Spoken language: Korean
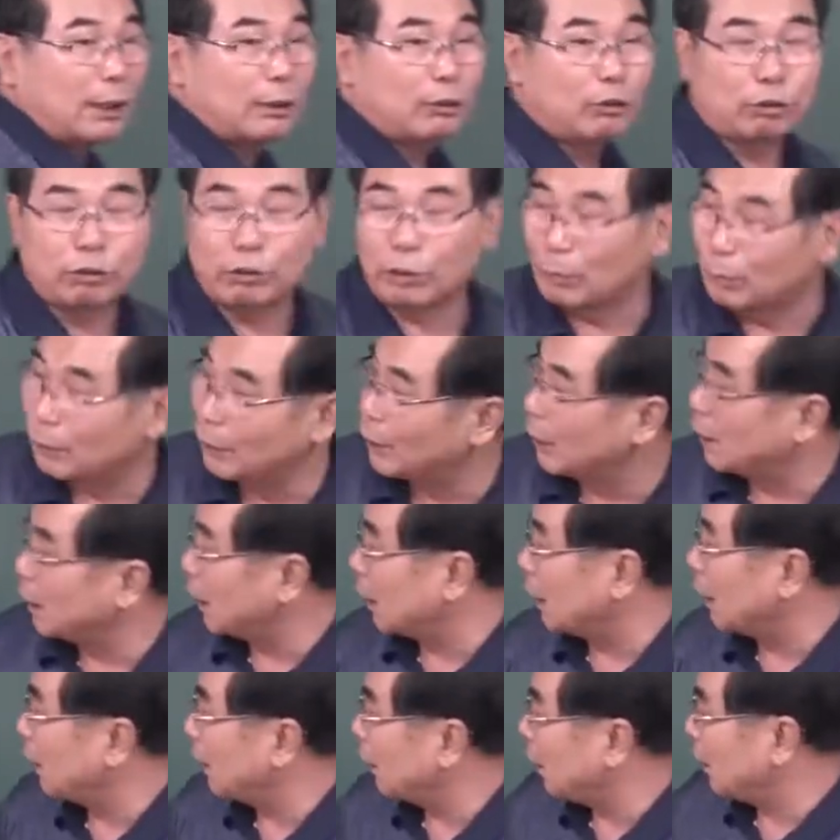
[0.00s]

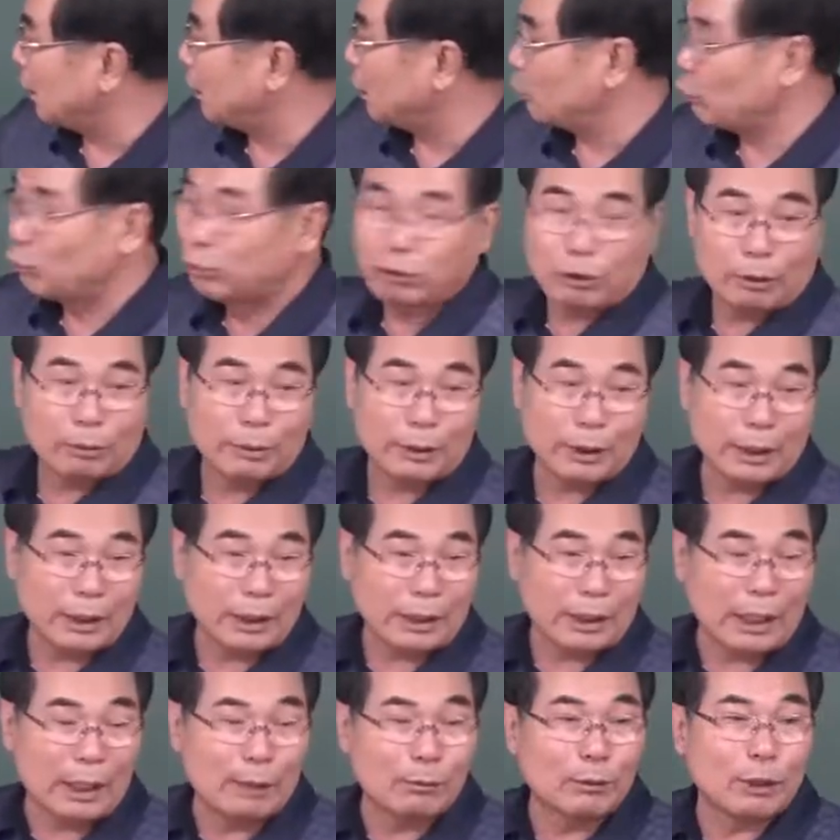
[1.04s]
죽어버리니까.
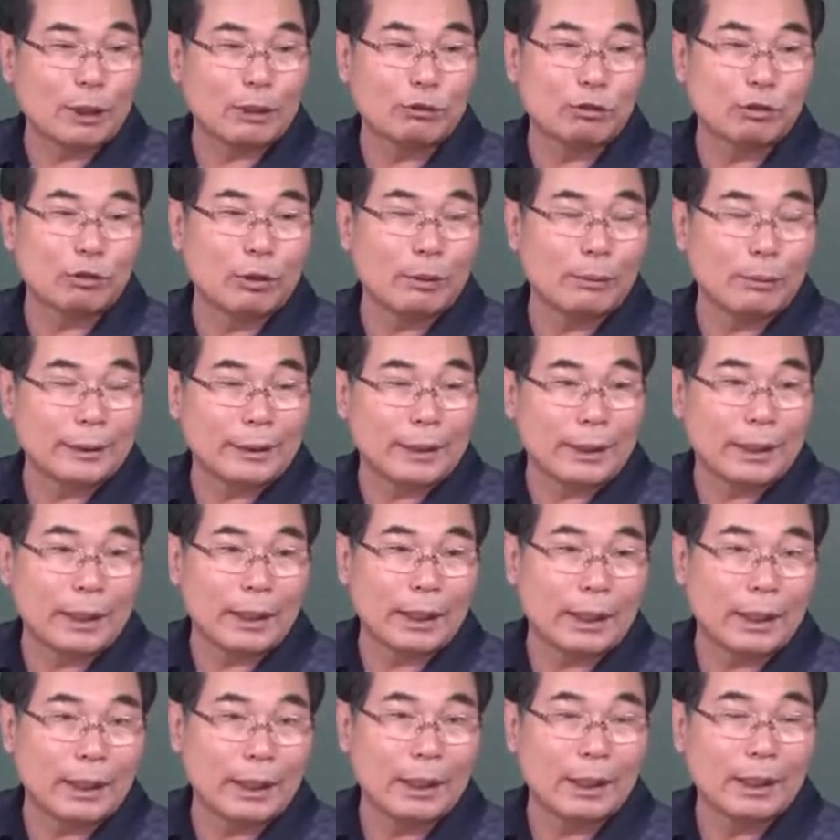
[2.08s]
죽어버리니 나무가
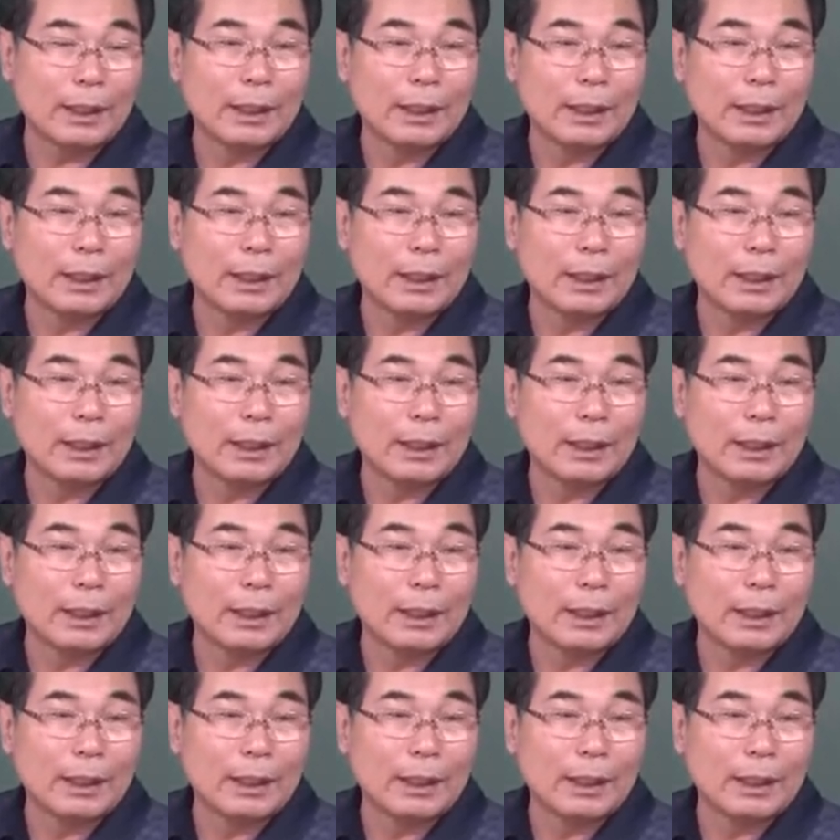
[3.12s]
죽어버리니까